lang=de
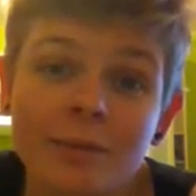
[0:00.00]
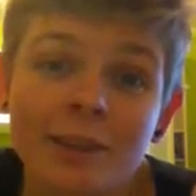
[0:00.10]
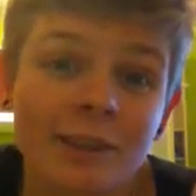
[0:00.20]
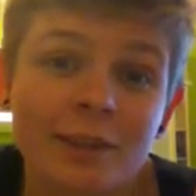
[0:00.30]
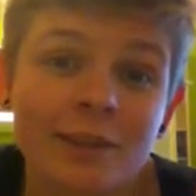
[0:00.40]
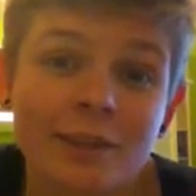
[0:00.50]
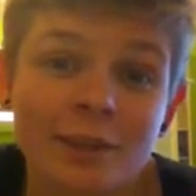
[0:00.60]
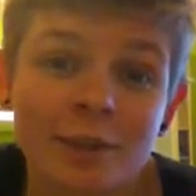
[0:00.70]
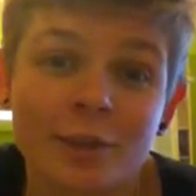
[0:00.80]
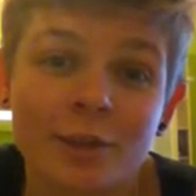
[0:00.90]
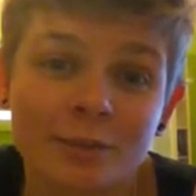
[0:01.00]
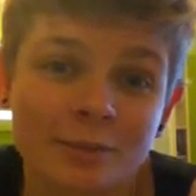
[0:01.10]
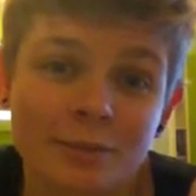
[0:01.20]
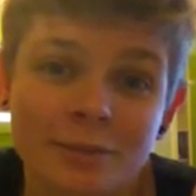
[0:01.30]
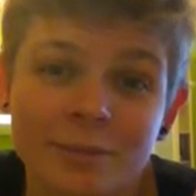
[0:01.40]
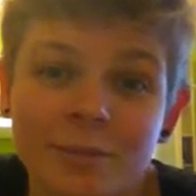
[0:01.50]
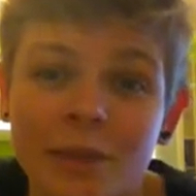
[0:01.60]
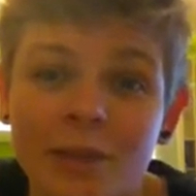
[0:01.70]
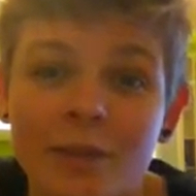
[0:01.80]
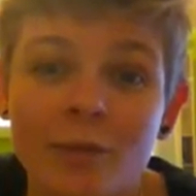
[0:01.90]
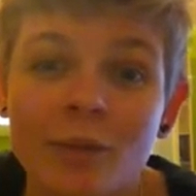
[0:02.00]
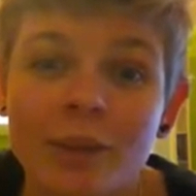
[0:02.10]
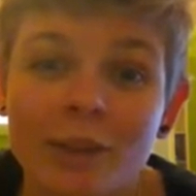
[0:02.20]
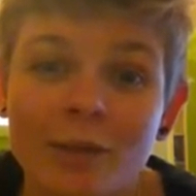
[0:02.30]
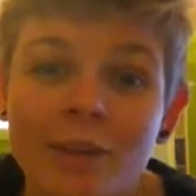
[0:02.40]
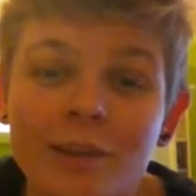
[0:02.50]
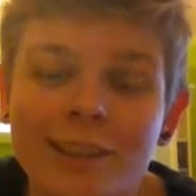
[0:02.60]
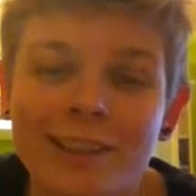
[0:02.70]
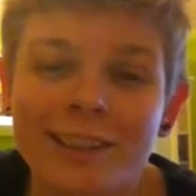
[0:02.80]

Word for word: es ist, äh, hat zwei Wochen gedauert.